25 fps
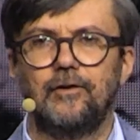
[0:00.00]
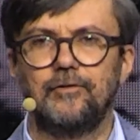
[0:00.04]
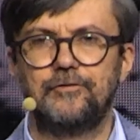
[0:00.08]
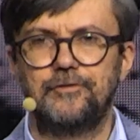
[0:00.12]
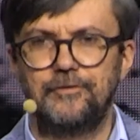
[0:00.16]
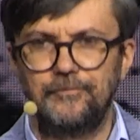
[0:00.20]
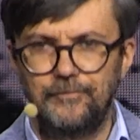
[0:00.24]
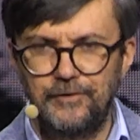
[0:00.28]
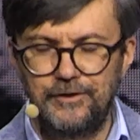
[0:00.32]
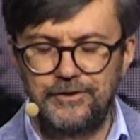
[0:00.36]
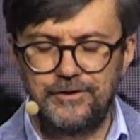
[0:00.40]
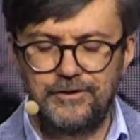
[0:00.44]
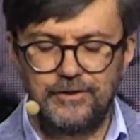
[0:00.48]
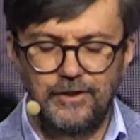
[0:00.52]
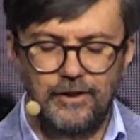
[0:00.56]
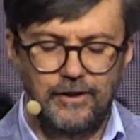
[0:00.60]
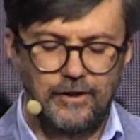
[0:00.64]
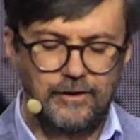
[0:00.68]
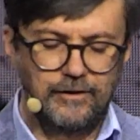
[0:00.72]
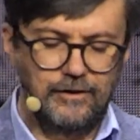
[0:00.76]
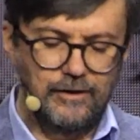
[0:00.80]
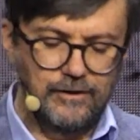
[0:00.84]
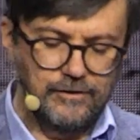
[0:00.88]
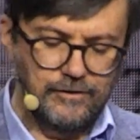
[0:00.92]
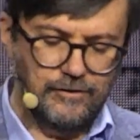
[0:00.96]

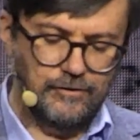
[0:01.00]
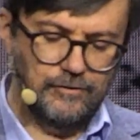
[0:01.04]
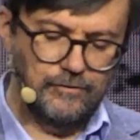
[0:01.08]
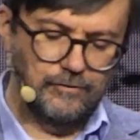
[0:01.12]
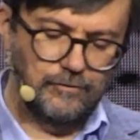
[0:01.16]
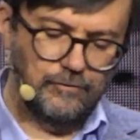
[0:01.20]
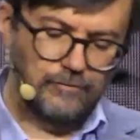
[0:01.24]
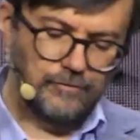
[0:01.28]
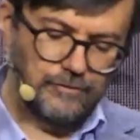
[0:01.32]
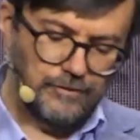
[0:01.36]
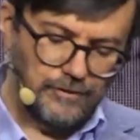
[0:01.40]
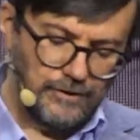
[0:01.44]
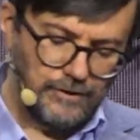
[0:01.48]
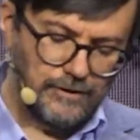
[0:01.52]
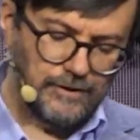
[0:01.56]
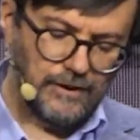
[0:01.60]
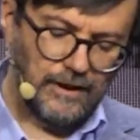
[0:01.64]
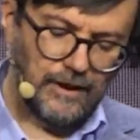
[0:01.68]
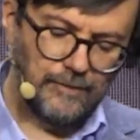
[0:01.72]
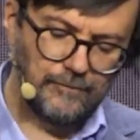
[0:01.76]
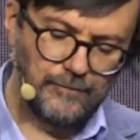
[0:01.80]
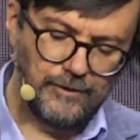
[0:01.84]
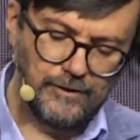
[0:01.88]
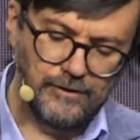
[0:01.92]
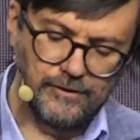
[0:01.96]
oczywiście jest
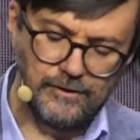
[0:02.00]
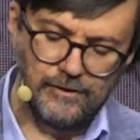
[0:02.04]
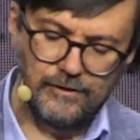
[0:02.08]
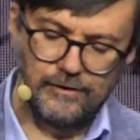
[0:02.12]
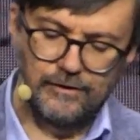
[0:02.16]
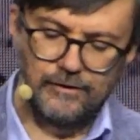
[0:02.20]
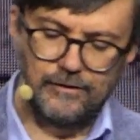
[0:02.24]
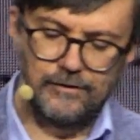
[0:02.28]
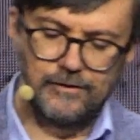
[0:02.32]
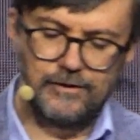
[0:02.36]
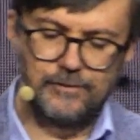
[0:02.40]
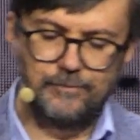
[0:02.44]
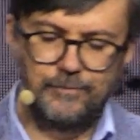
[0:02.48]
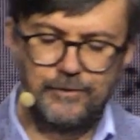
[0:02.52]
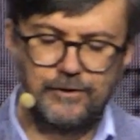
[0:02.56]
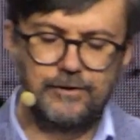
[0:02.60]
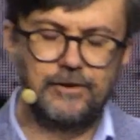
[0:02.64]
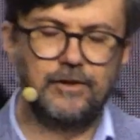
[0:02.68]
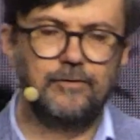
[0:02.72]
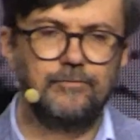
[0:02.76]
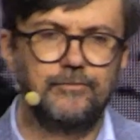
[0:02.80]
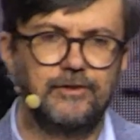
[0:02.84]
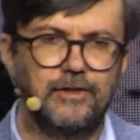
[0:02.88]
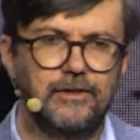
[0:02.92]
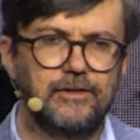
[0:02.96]
różnica między
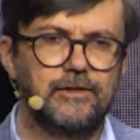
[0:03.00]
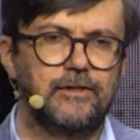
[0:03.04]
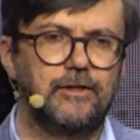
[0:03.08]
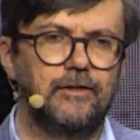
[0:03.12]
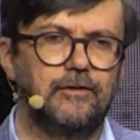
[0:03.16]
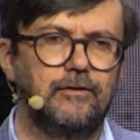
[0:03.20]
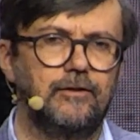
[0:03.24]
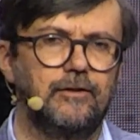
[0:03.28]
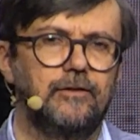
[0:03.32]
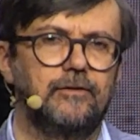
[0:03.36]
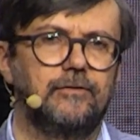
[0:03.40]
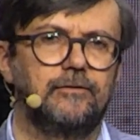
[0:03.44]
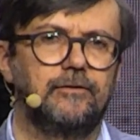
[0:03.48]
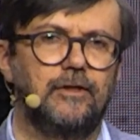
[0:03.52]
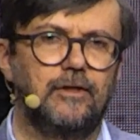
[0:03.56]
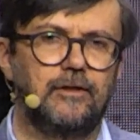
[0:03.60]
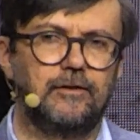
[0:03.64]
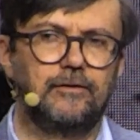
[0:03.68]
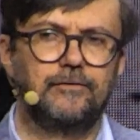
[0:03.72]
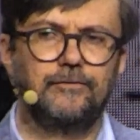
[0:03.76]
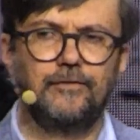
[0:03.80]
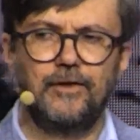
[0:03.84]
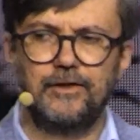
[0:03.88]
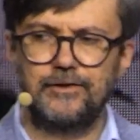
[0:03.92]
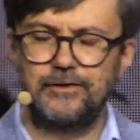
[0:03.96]
zbiciem dziecka na
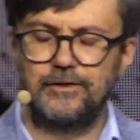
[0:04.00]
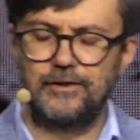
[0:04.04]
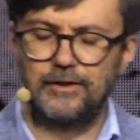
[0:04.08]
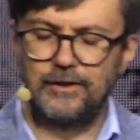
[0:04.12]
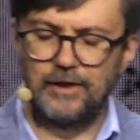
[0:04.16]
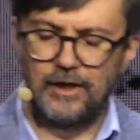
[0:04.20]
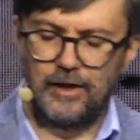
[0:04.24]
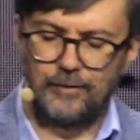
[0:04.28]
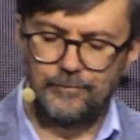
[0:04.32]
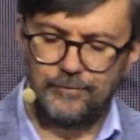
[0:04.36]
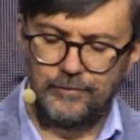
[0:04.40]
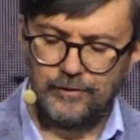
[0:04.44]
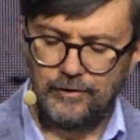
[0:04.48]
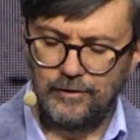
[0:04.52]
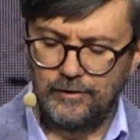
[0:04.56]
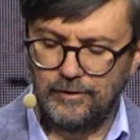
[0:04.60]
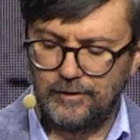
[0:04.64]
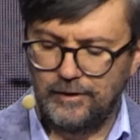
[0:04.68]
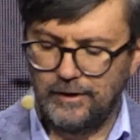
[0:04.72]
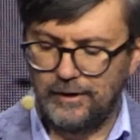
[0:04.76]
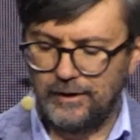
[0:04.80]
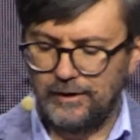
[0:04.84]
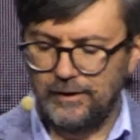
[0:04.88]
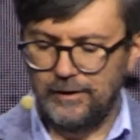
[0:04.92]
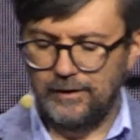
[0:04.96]
kwaśne
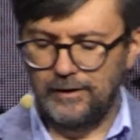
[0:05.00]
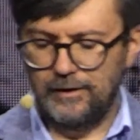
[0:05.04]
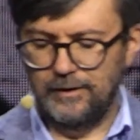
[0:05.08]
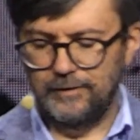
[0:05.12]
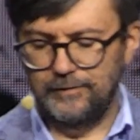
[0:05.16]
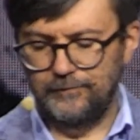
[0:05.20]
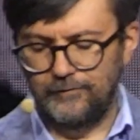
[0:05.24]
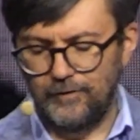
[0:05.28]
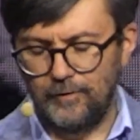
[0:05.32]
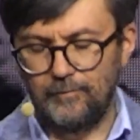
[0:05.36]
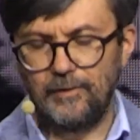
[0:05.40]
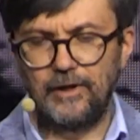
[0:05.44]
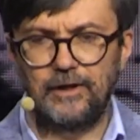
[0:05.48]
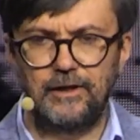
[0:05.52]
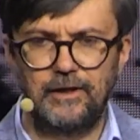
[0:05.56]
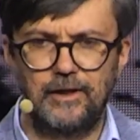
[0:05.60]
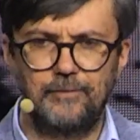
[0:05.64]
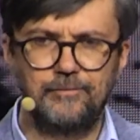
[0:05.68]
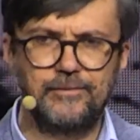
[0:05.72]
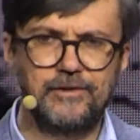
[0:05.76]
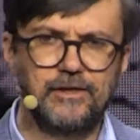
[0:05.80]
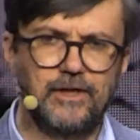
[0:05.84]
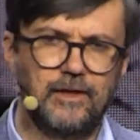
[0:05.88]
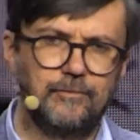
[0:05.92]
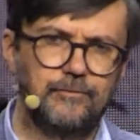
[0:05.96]
jabłko, a, a dwoma
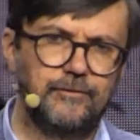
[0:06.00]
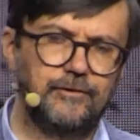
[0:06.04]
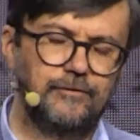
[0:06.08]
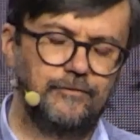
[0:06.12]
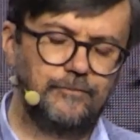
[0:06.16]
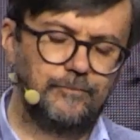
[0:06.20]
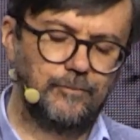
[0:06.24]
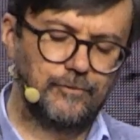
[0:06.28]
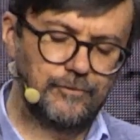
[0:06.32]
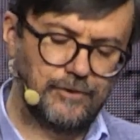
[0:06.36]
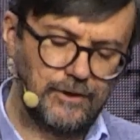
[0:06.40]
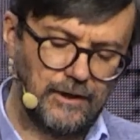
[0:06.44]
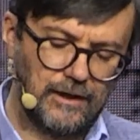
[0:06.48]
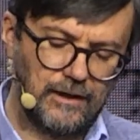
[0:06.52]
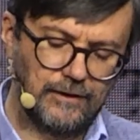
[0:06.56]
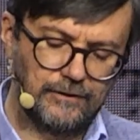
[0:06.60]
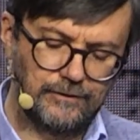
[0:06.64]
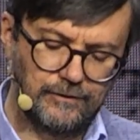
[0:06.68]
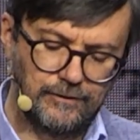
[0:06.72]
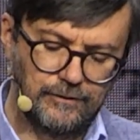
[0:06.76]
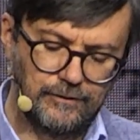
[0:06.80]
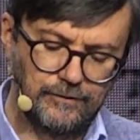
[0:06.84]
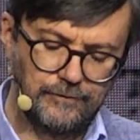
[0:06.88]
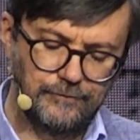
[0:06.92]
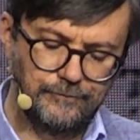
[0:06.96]
klapsami w
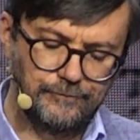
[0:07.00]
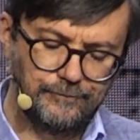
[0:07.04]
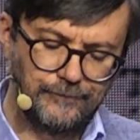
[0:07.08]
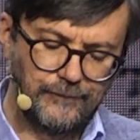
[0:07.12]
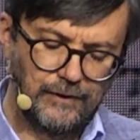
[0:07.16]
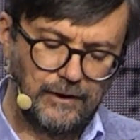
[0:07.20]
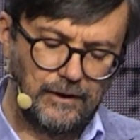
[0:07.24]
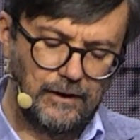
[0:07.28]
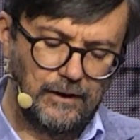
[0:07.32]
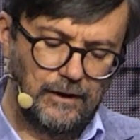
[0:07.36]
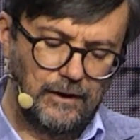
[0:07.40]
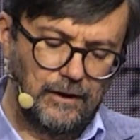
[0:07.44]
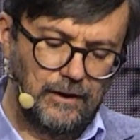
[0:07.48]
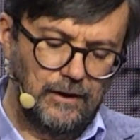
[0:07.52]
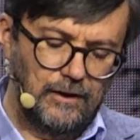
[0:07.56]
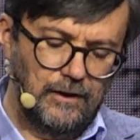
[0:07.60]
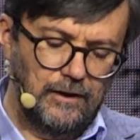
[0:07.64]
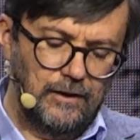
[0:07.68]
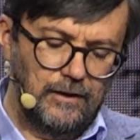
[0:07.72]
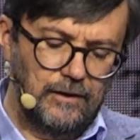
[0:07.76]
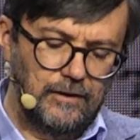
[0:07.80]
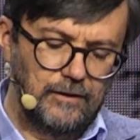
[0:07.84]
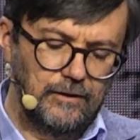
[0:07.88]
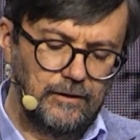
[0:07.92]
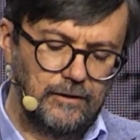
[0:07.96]
pośladki.
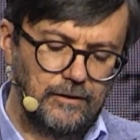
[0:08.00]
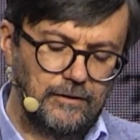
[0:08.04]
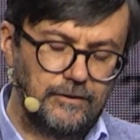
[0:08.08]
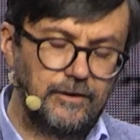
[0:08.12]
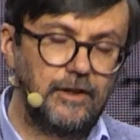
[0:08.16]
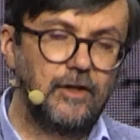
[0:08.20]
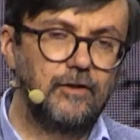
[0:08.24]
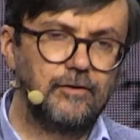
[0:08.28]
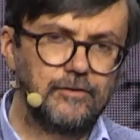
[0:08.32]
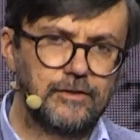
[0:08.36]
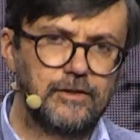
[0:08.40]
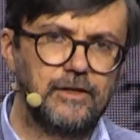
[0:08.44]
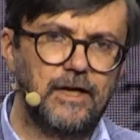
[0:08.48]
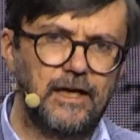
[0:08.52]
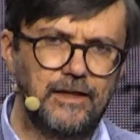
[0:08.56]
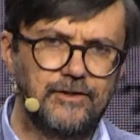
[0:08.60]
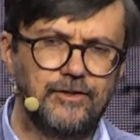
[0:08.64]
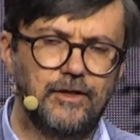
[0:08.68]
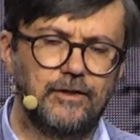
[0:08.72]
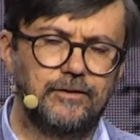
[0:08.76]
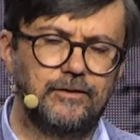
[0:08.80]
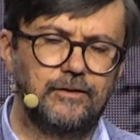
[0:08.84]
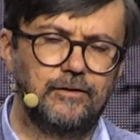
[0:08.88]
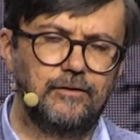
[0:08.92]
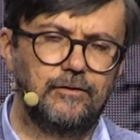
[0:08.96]
E, nie
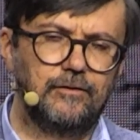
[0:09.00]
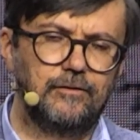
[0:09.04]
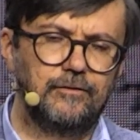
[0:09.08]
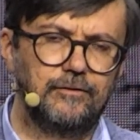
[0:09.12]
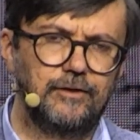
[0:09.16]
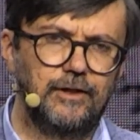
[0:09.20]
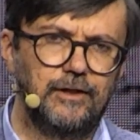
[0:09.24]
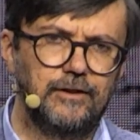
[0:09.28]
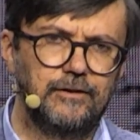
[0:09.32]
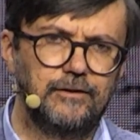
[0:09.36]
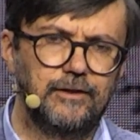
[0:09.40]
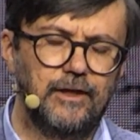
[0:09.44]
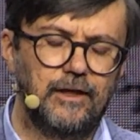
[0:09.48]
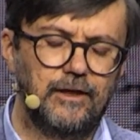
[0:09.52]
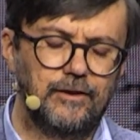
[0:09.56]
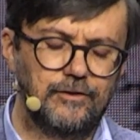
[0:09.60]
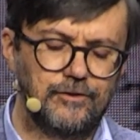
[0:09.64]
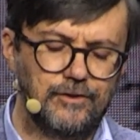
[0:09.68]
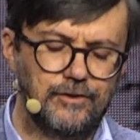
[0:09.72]
oznacza to jednak,